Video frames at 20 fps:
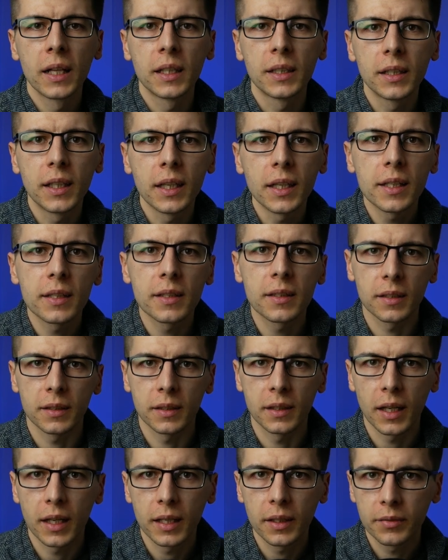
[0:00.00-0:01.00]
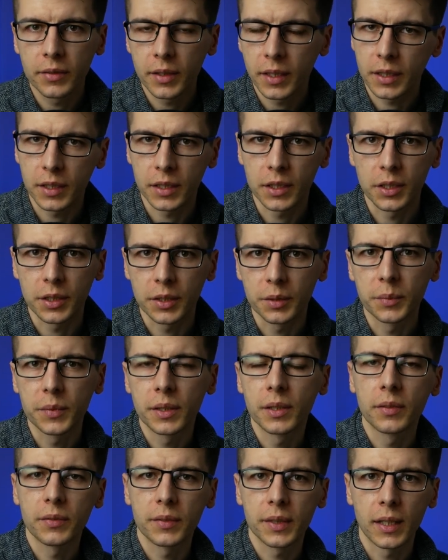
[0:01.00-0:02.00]
nie jest
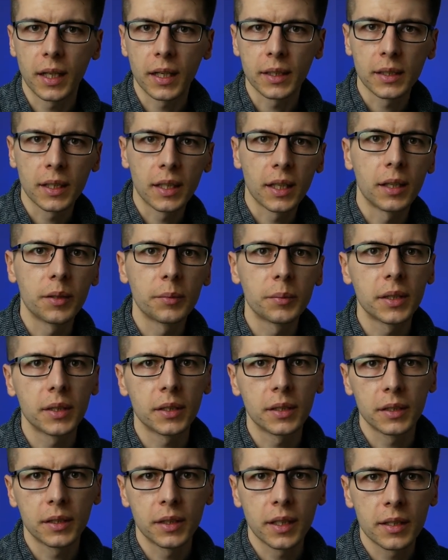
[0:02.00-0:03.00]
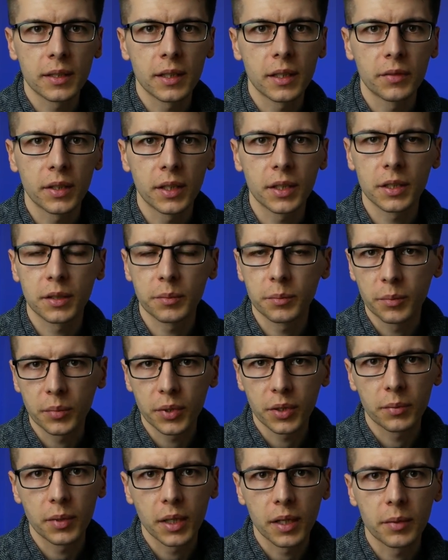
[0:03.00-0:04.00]
największym wydatkiem i nie jest największym
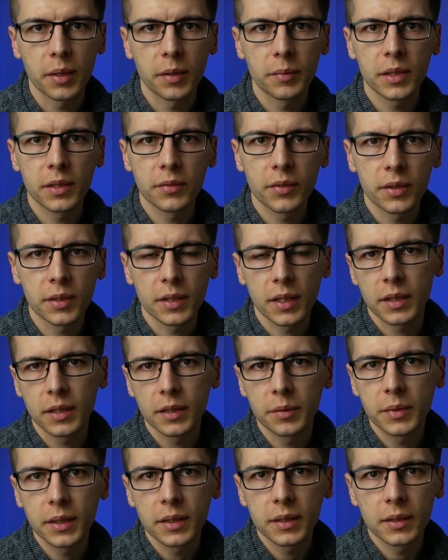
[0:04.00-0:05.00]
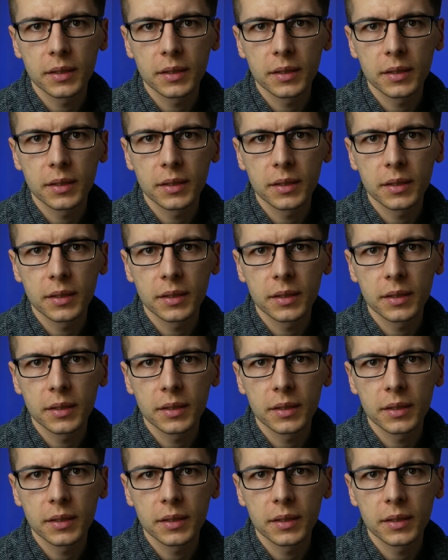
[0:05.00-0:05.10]
problemem związanym